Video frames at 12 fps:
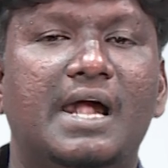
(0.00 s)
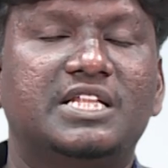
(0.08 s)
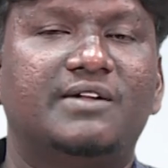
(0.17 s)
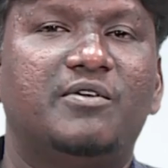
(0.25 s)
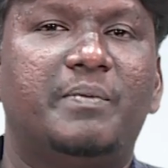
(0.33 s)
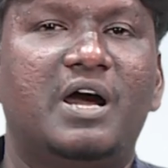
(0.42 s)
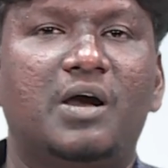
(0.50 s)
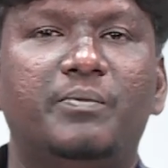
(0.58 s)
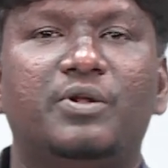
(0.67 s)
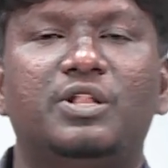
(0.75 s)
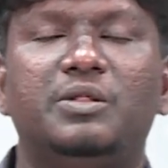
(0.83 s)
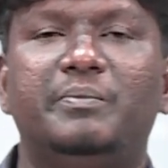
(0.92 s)
அடுத்து நம்ம பார்க்க
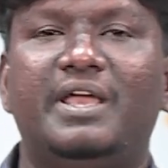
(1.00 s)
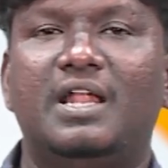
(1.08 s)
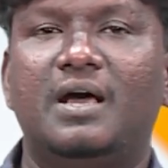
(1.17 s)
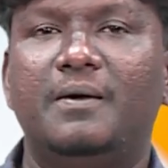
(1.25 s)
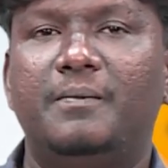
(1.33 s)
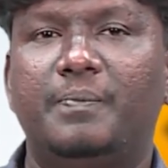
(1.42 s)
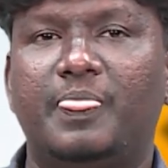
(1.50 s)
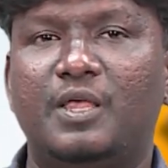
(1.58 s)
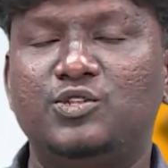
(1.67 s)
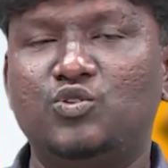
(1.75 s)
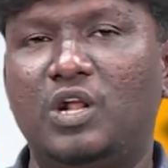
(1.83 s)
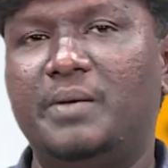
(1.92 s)
போகிறது மெயினாக
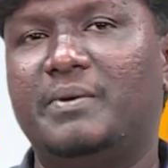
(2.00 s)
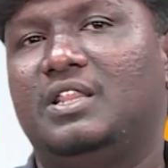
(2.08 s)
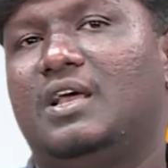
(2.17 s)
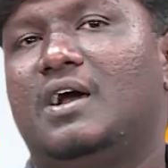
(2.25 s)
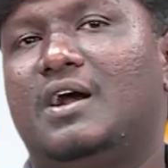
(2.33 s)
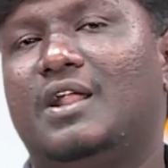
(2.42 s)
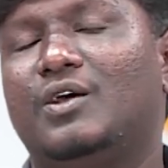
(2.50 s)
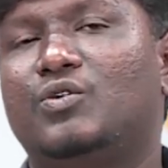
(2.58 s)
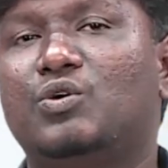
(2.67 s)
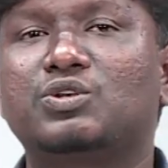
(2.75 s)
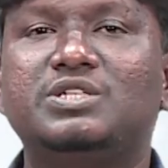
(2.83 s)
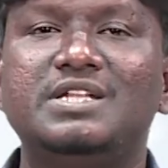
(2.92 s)
ஜூலை மந்த்துக்கான
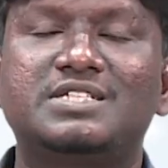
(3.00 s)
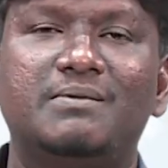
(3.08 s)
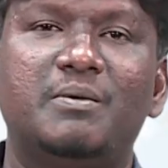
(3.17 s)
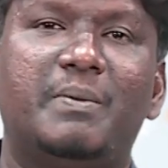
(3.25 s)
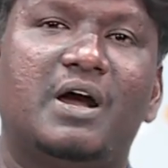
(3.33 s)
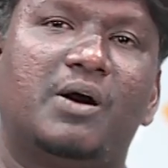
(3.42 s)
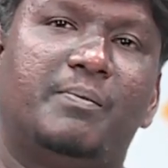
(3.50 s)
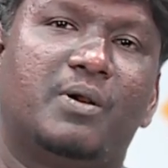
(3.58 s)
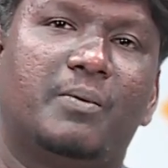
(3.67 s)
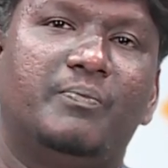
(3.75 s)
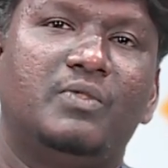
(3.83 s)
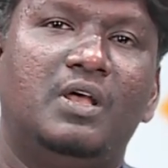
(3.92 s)
கொஸ்டின்ஸ் நம்ம பார்க்க
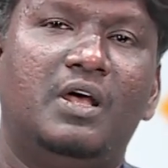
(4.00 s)
போகிறோம்